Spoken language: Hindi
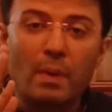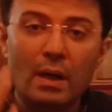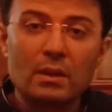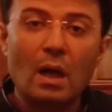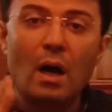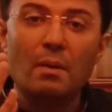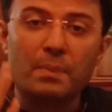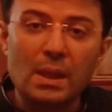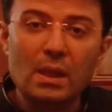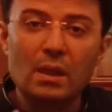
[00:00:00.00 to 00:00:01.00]
बढ़ना
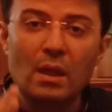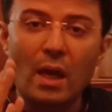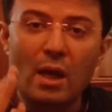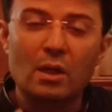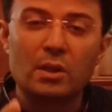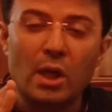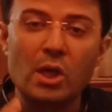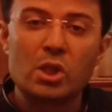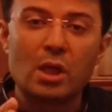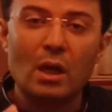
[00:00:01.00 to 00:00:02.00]
भी एक
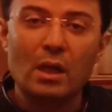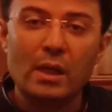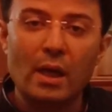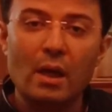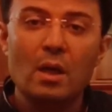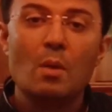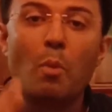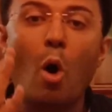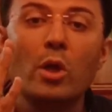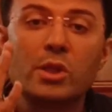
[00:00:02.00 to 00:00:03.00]
देश के लिए
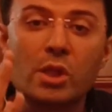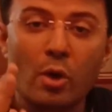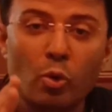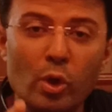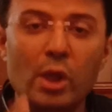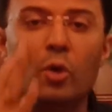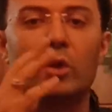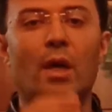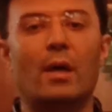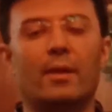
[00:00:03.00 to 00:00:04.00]
बहुत ज़रूरी
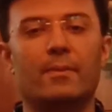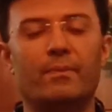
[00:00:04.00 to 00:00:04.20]
होता है